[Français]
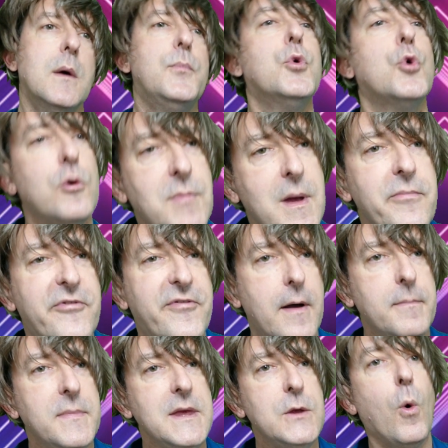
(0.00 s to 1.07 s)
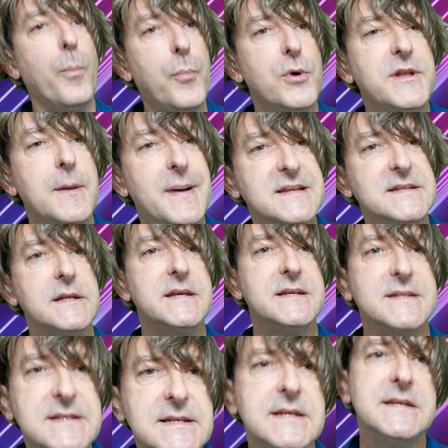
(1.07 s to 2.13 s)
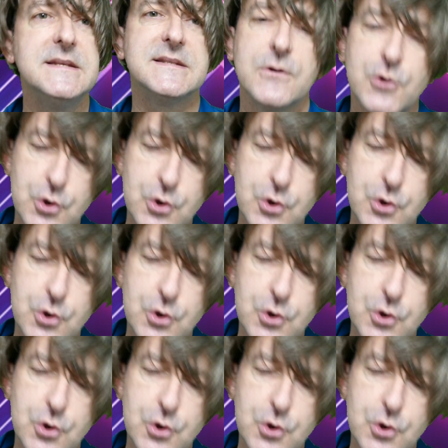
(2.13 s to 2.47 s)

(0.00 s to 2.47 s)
Pour une même famille, on peut dépasser les 6,